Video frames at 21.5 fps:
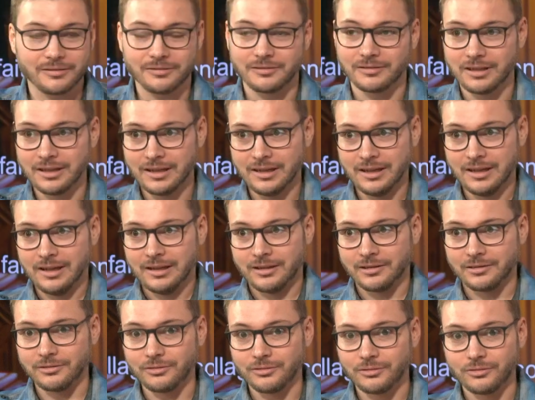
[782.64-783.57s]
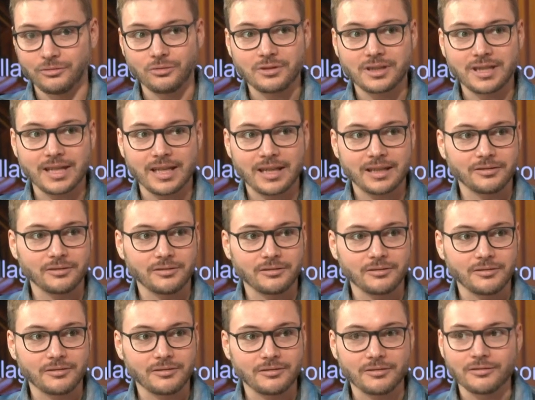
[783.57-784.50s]
de, de, scènes
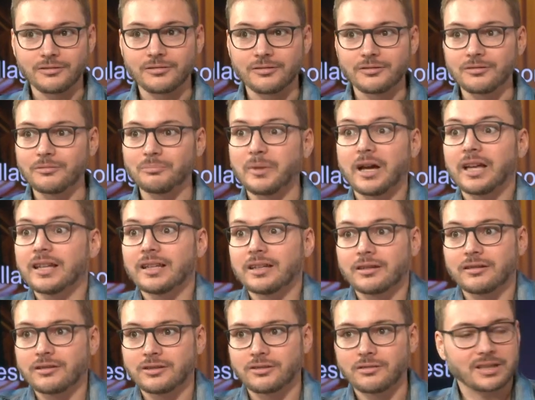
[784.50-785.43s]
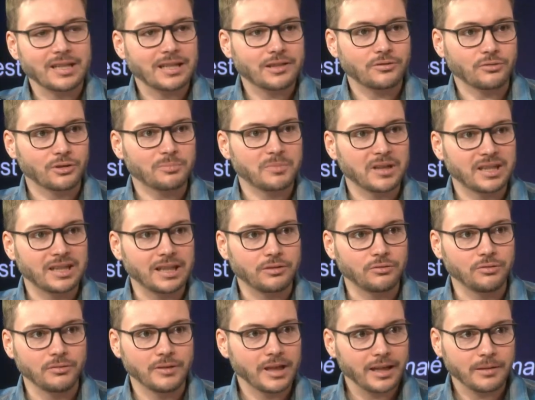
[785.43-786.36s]
euh, pas, sans action
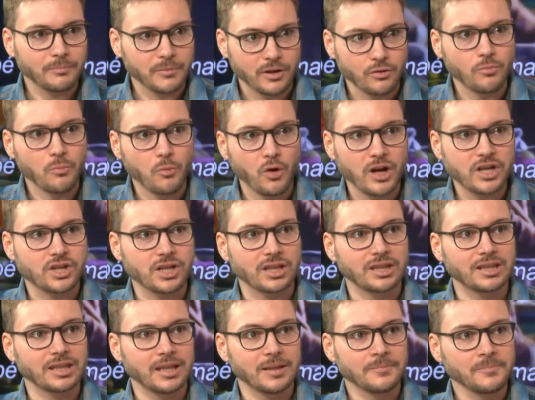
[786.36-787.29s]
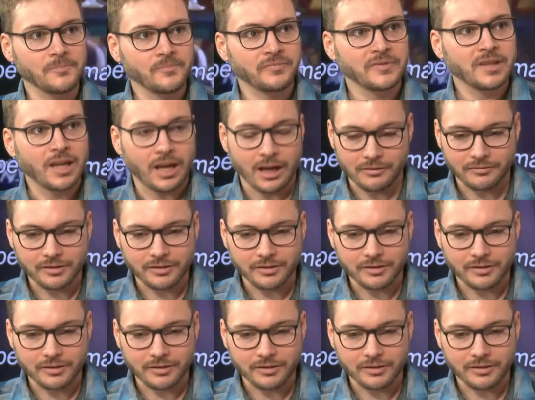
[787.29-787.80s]
spectaculaire. Un vrai film d'écriture, c'est vrai. Un